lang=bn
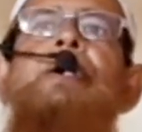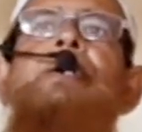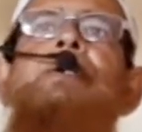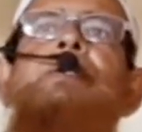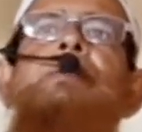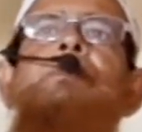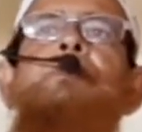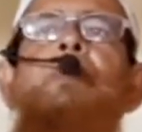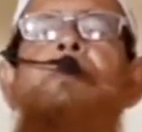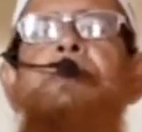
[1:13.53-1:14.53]
এই
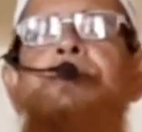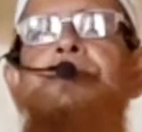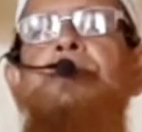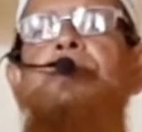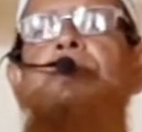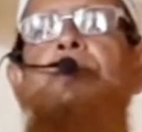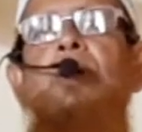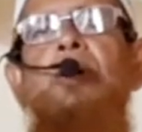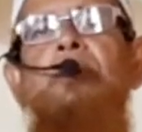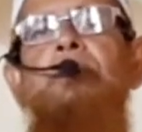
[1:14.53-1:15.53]
পবিত্র
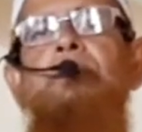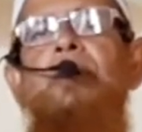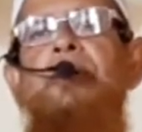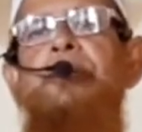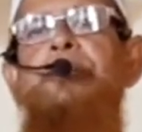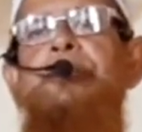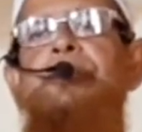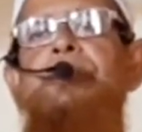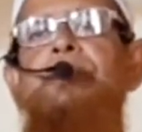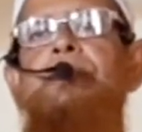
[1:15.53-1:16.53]
মহরম মাস
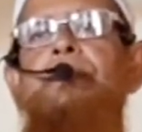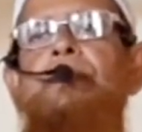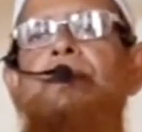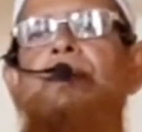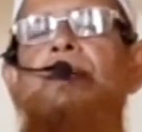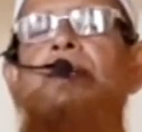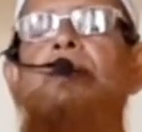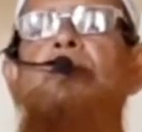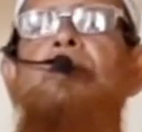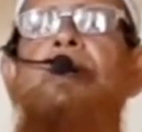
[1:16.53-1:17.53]

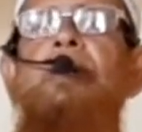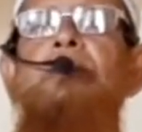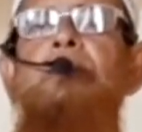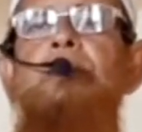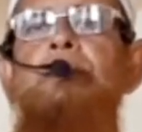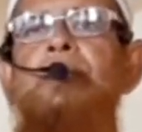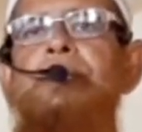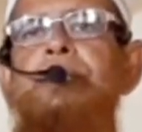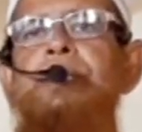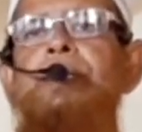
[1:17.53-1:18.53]
কোরআনুল
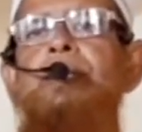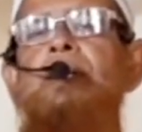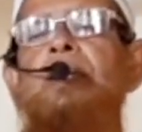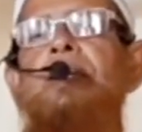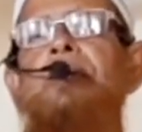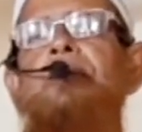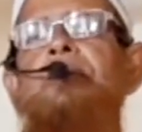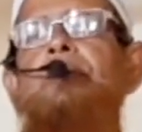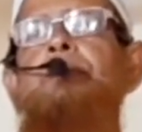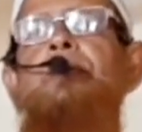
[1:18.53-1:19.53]
মাজিদে আল্লাহ
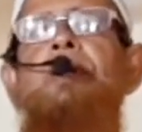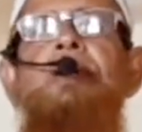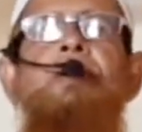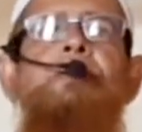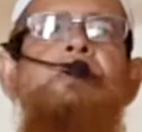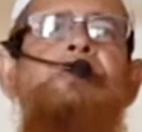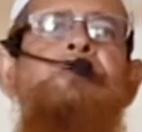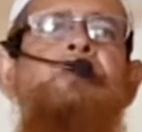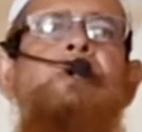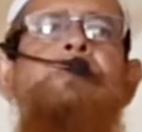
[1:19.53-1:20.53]
রব্বুল আলমিন
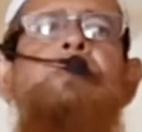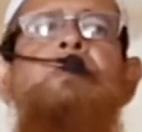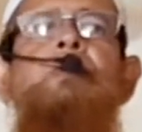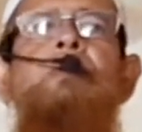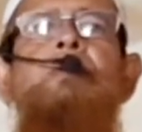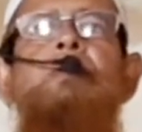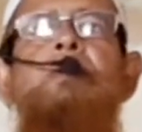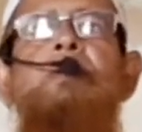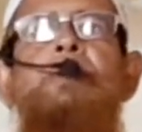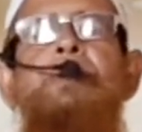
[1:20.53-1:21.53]
সুরাতুর
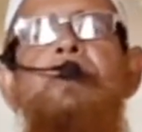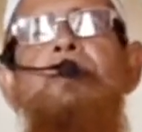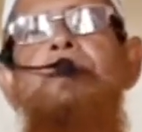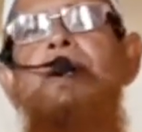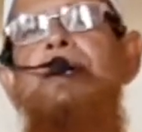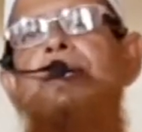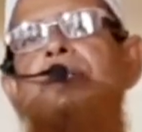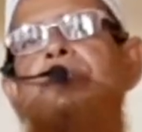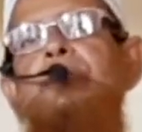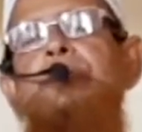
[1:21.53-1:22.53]
তাওবায়
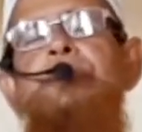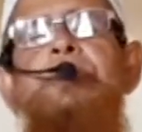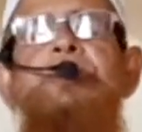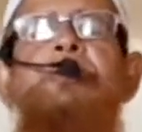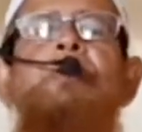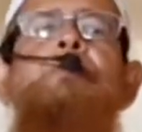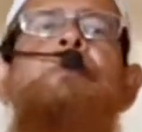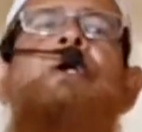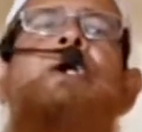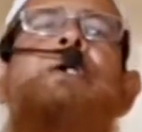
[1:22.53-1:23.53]
ছত্রিশ
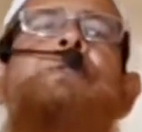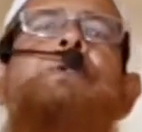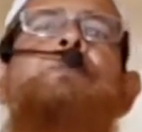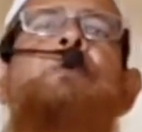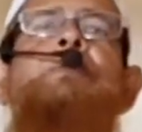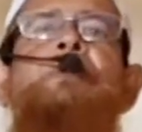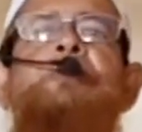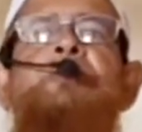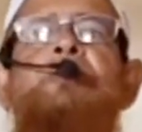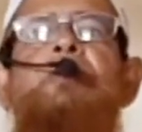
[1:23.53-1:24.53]
নভেম্বর আয়াতে
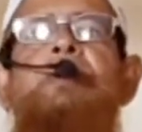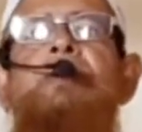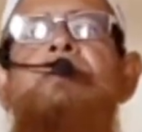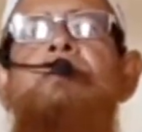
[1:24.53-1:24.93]
পরিবেশন করেন